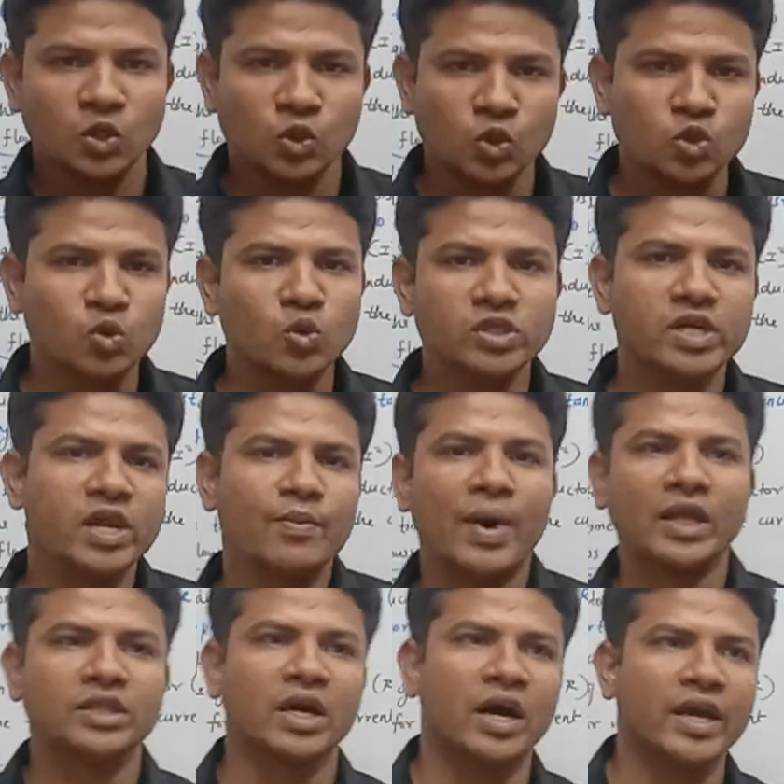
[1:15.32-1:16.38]
तो जूल्स ने एक
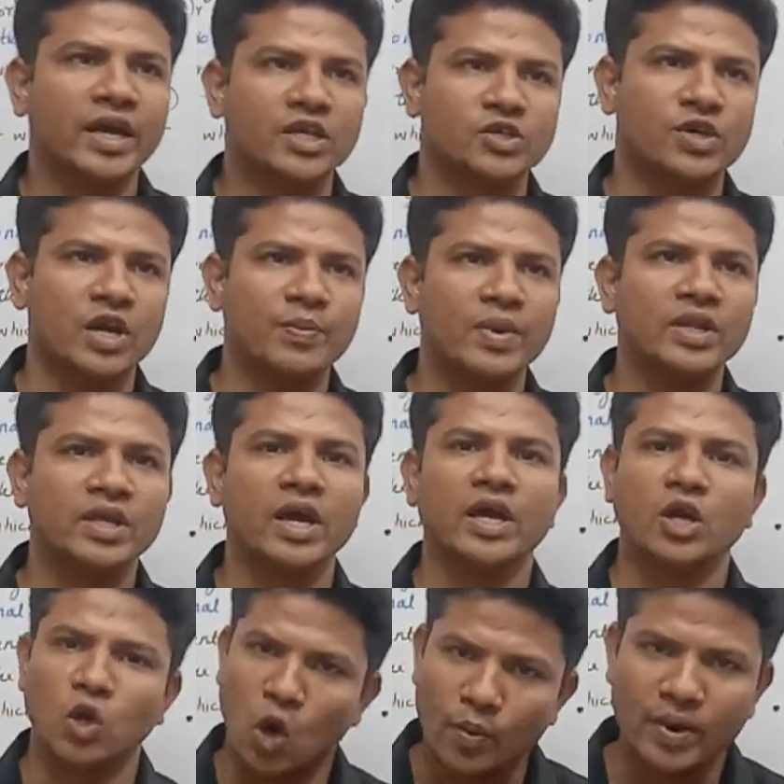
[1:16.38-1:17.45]
बात कहा एक स्टेटमेंट दिया
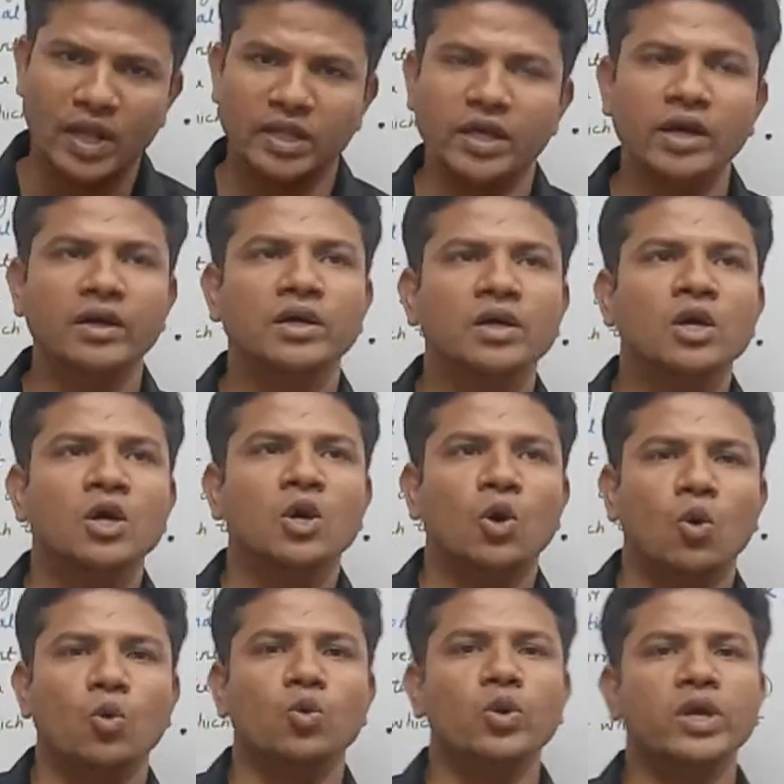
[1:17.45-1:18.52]
एक लॉ बना दिया
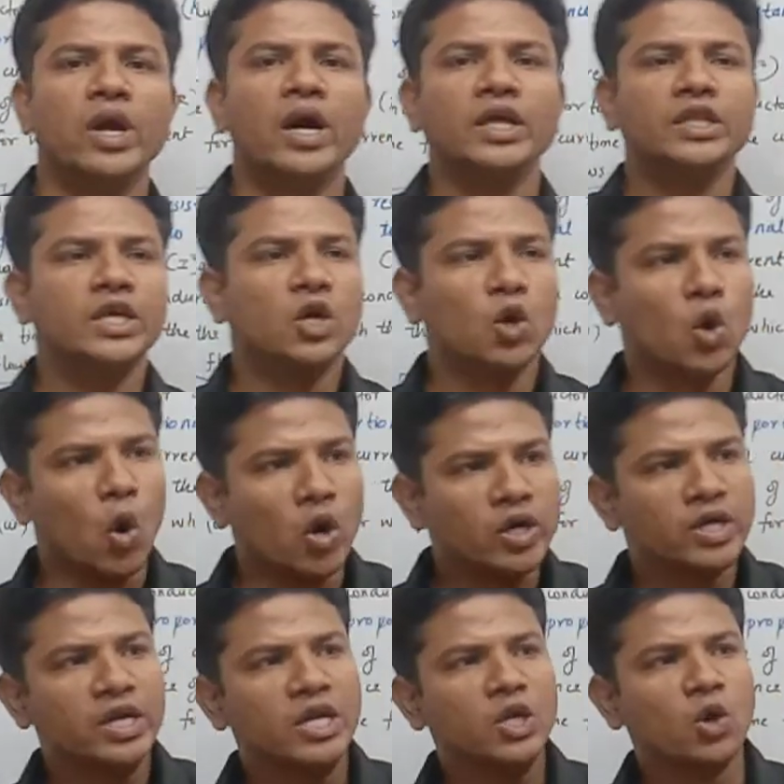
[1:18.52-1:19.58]
उन्होंने कहा दी
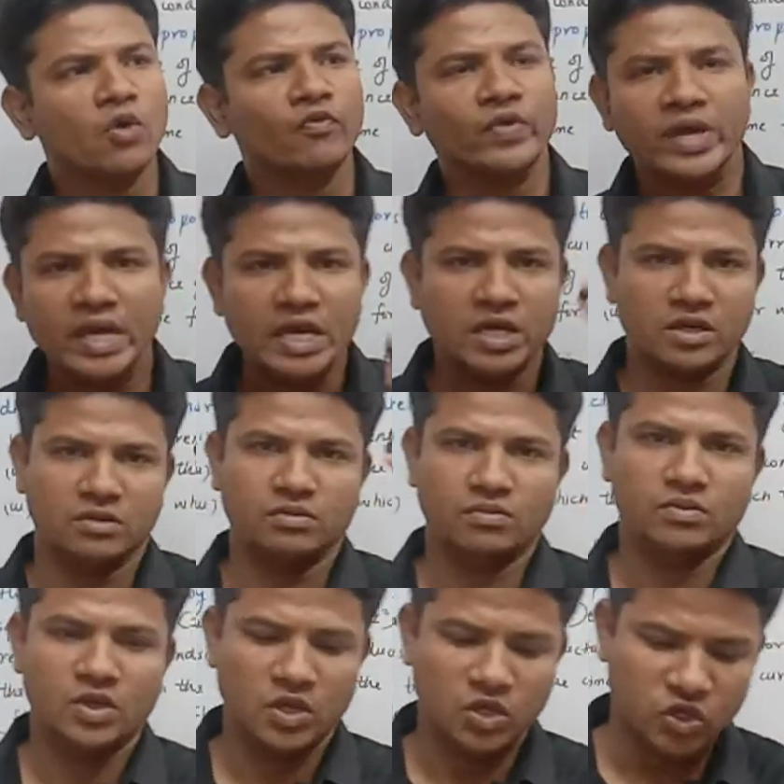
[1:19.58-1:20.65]
क्वांटिटी ऑफ हीट
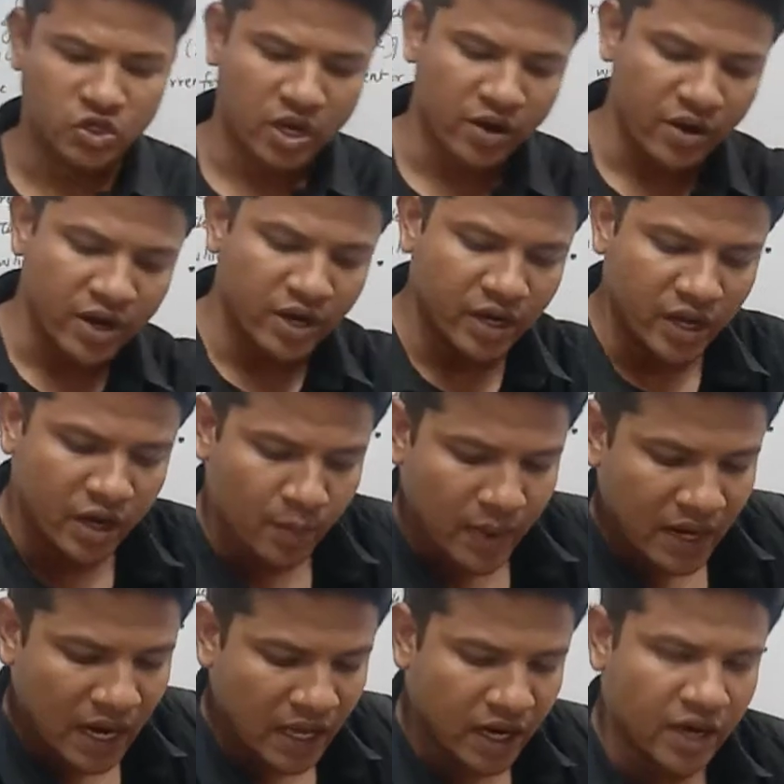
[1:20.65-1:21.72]
जनरेटेड इन अ
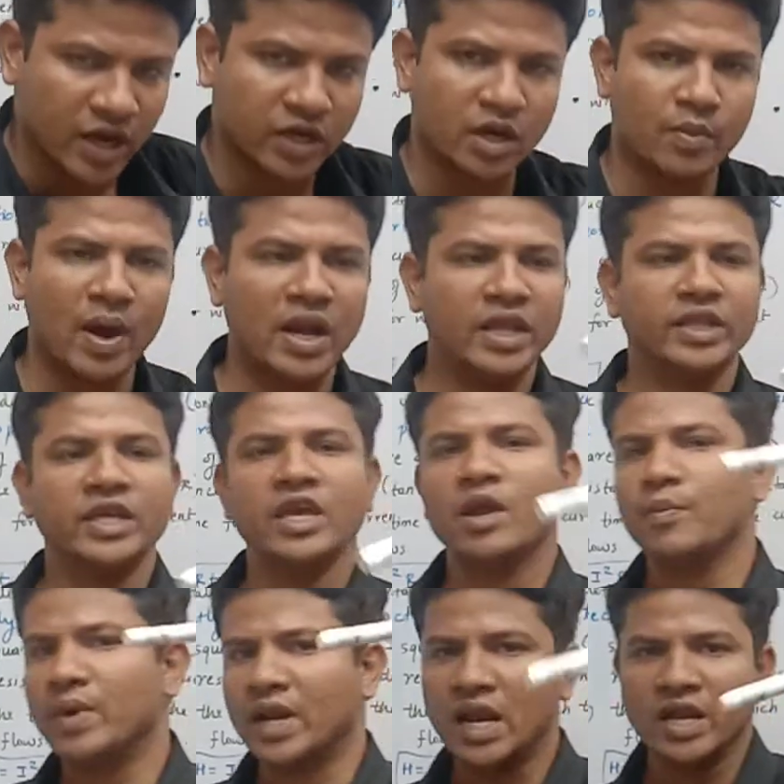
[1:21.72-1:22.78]
मेटेलिक कंडक्टर मान लेते हैं ये
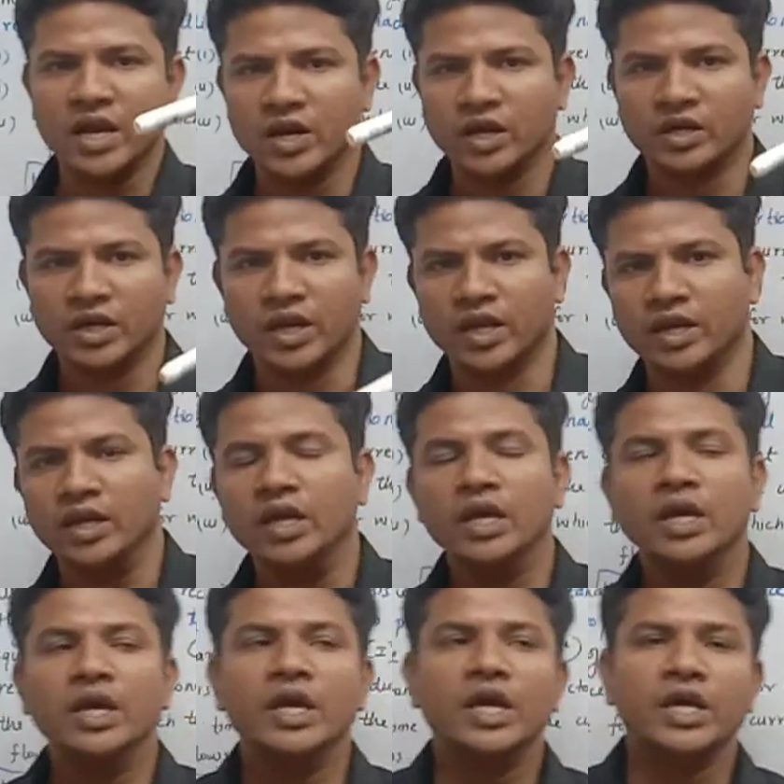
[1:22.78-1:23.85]
एक मेटेलिक कंडक्टर है
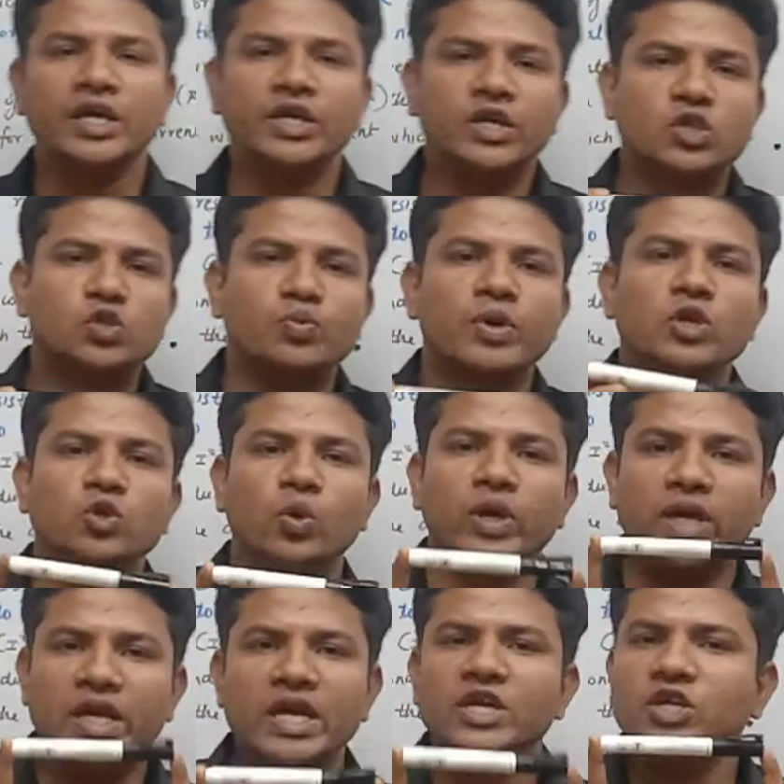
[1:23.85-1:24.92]
इसमें जो
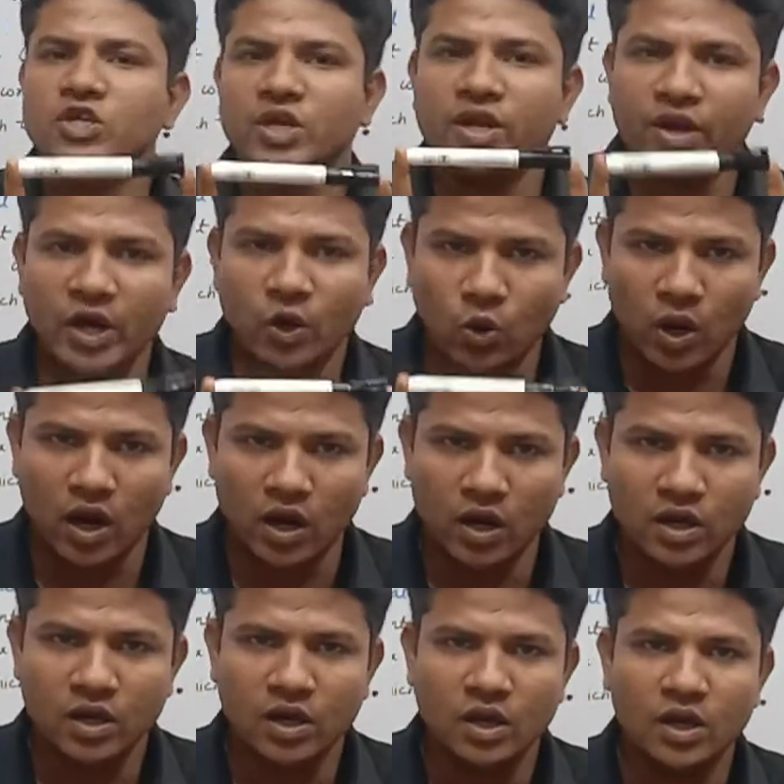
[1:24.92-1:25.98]
हीट जनरेट होगा
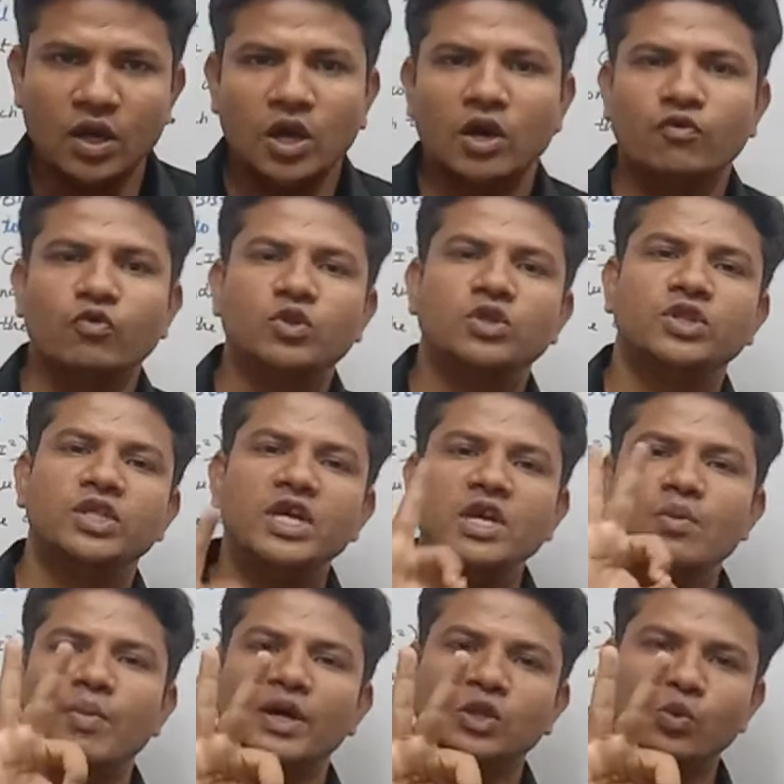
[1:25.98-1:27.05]
वो तीन
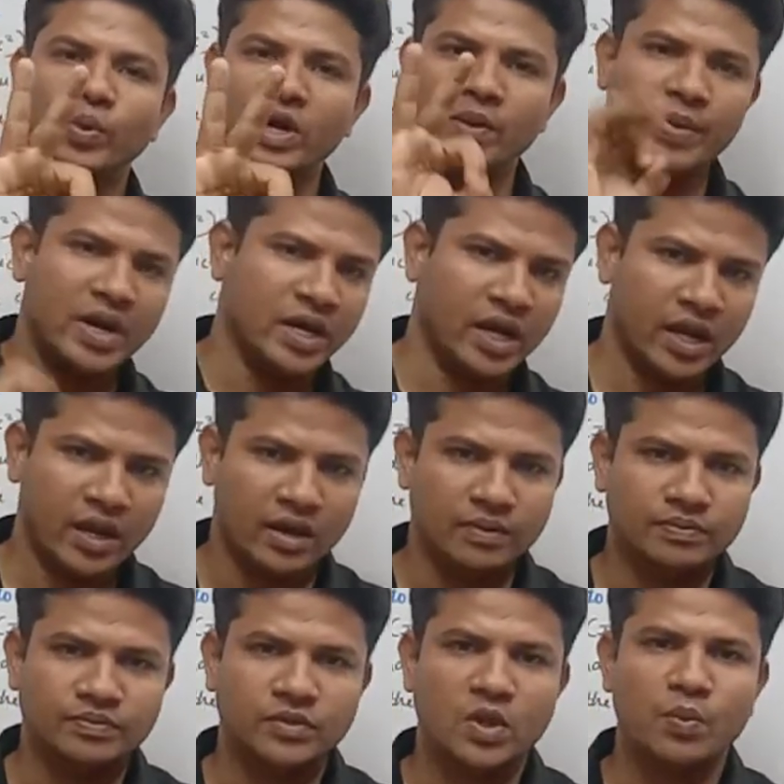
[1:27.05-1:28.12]
बातों पर डिपेंड करेगा
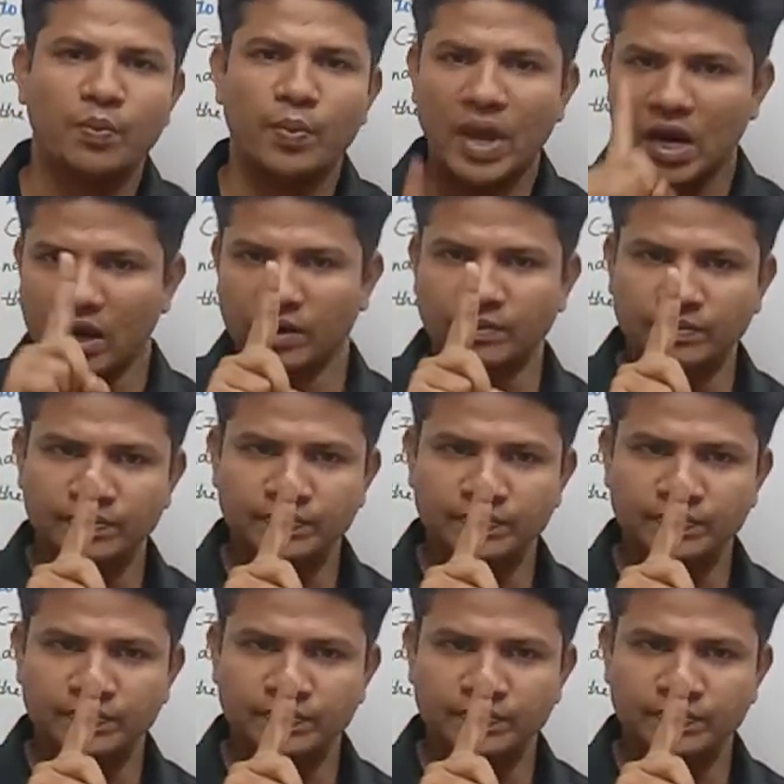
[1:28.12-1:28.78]
पहला